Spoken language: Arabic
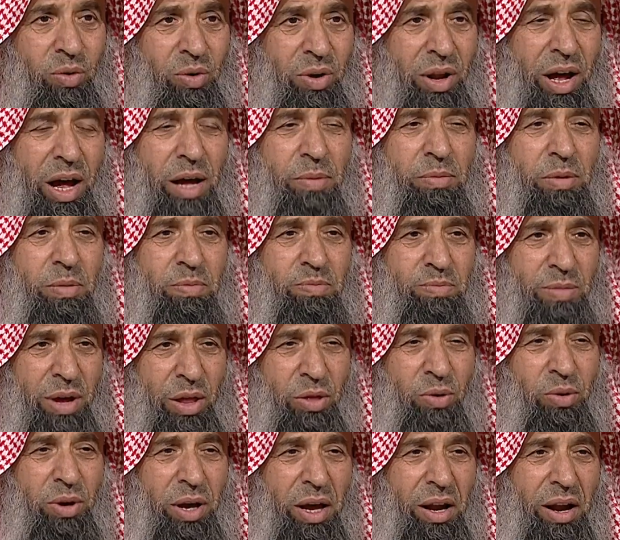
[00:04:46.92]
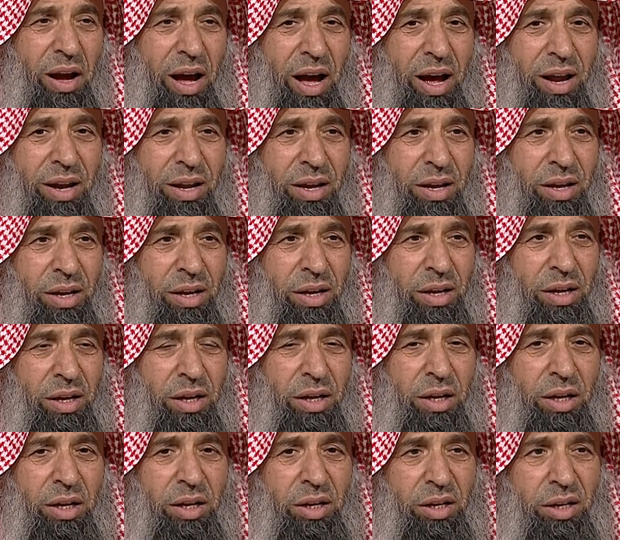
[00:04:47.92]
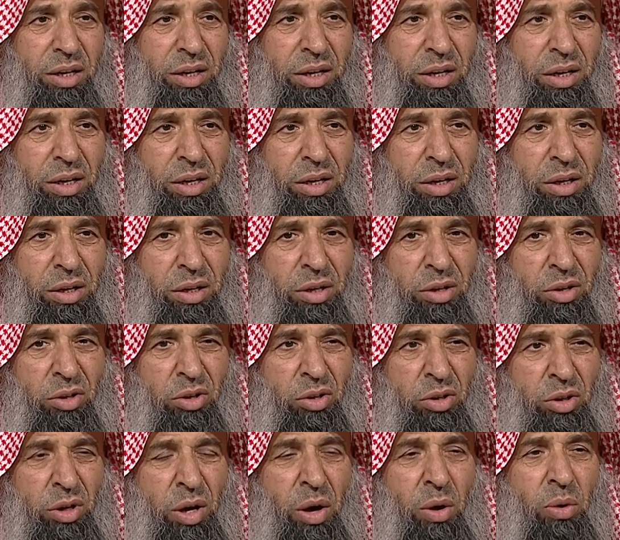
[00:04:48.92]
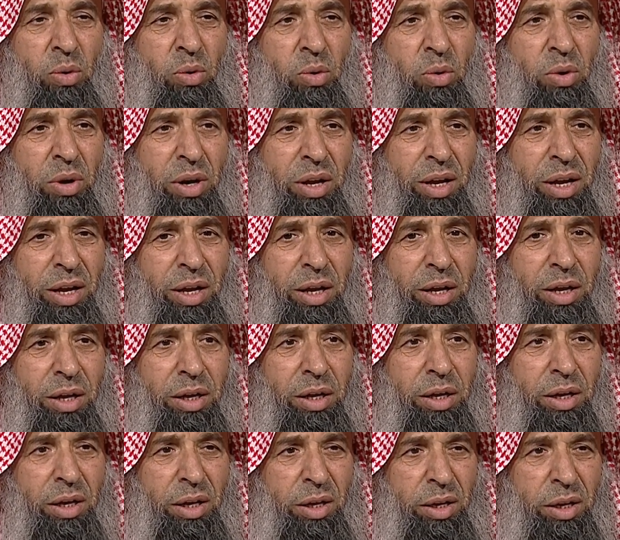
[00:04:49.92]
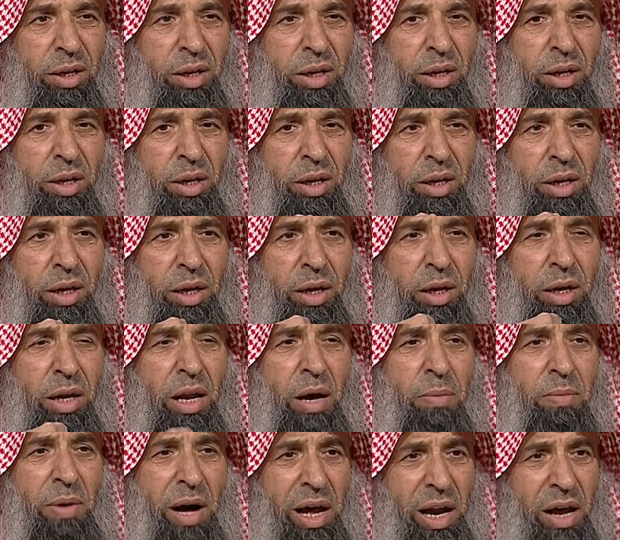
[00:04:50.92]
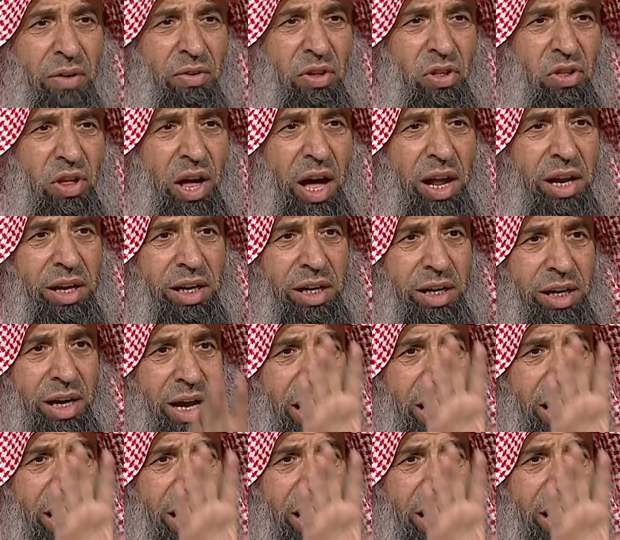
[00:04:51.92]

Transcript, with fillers: الله مما ذكر عنه آه، يقول آه، لم أرى في الصالحين